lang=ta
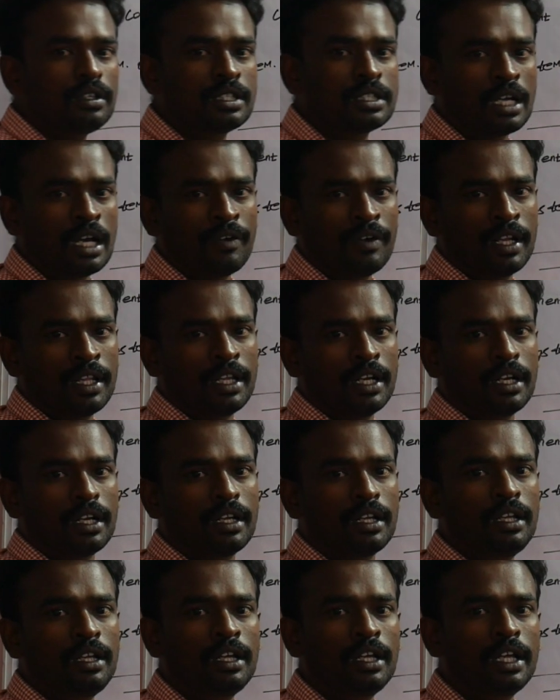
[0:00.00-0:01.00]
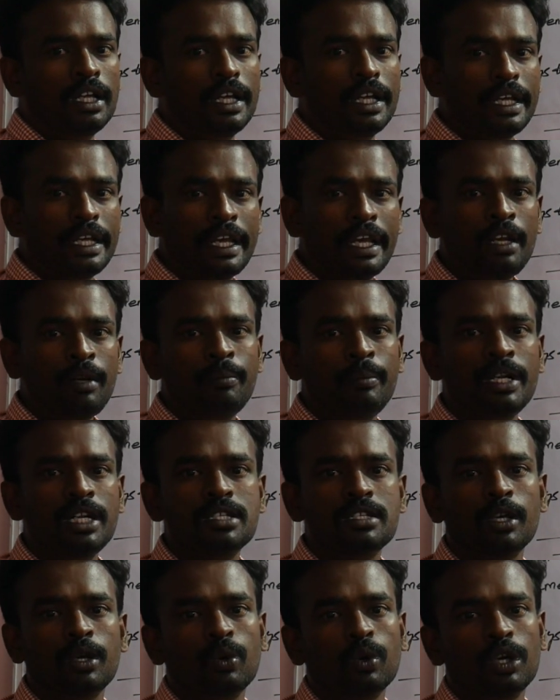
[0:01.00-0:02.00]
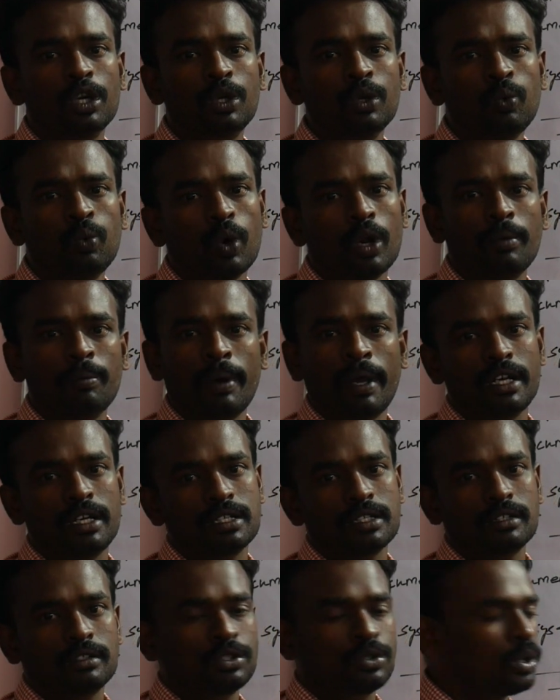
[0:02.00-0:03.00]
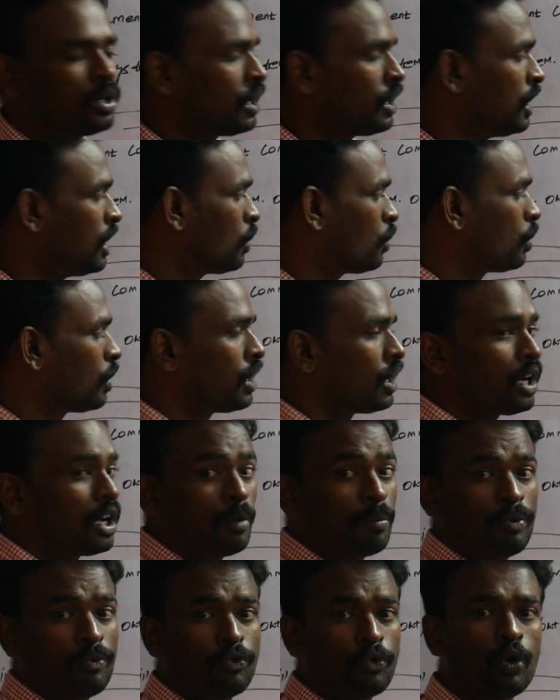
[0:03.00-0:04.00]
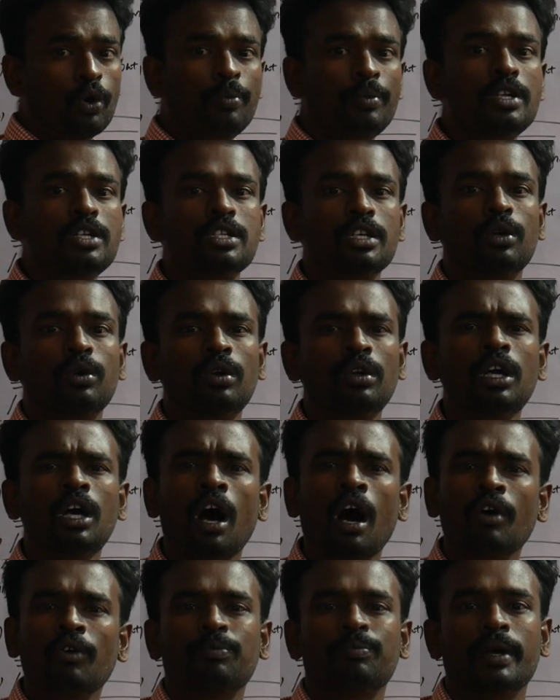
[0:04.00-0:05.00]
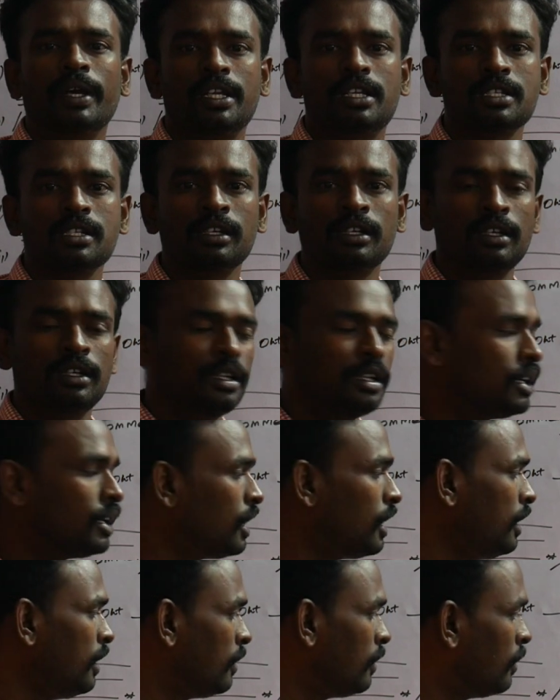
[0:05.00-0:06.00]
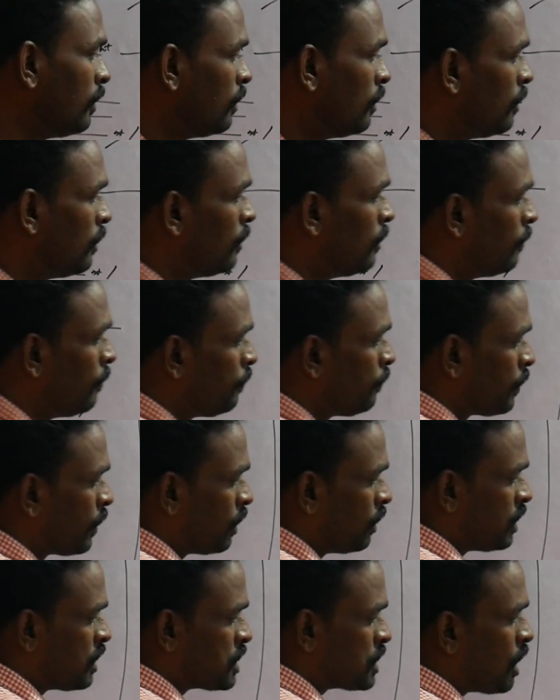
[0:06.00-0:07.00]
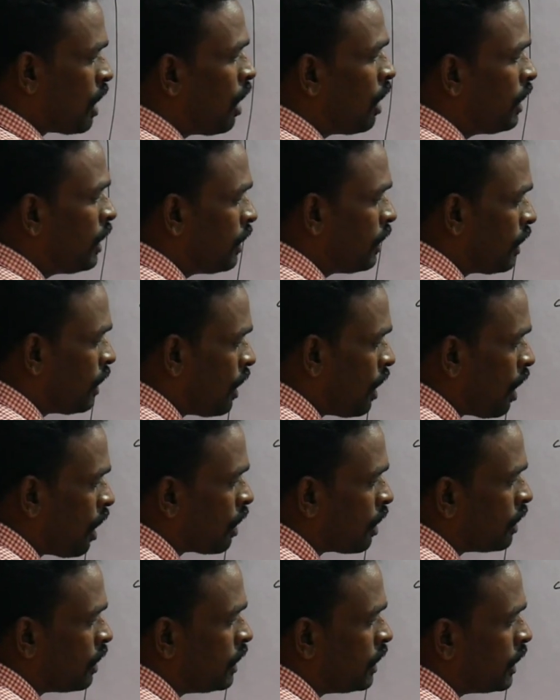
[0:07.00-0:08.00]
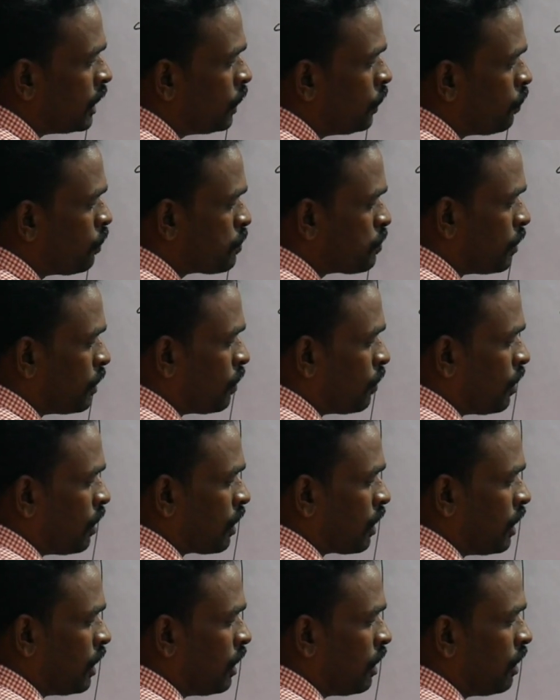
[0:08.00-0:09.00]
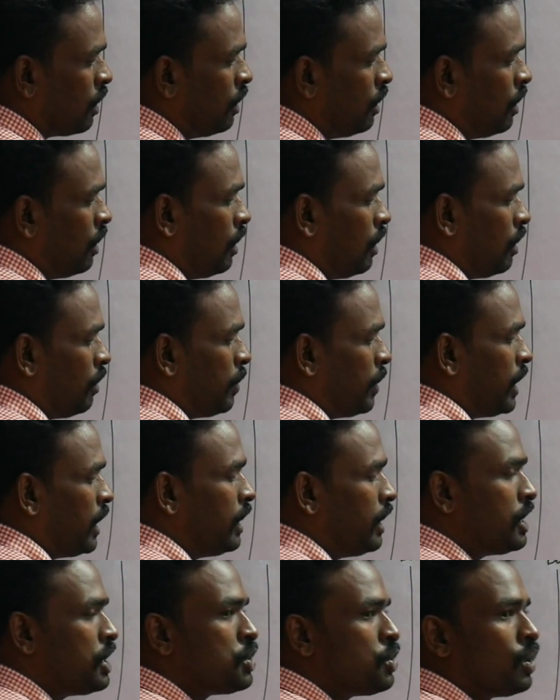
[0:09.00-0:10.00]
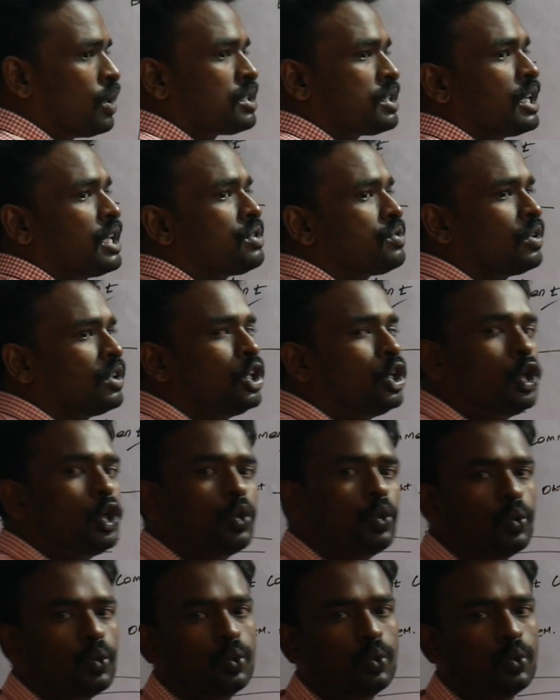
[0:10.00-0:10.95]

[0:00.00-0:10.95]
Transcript: ஜாவால் தான் இருக்குது எயிட் பீட்ஸ் ஈக்குவல் டு ஒன் பைட் ஸோ அதனால தான் கொடுக்குறாங்க அப்போ ஃபோர் பீட்ஸ் ஈக்குவல் டு ஹாஃப் பைட் கிளியர் இந்த ஷார்ட் அண்ட் லாங் இது எதுக்கு யூஸ் பண்ணுறாங்கன்னா இப்போ இன்டீஜரோட சைஸ் வந்து டூ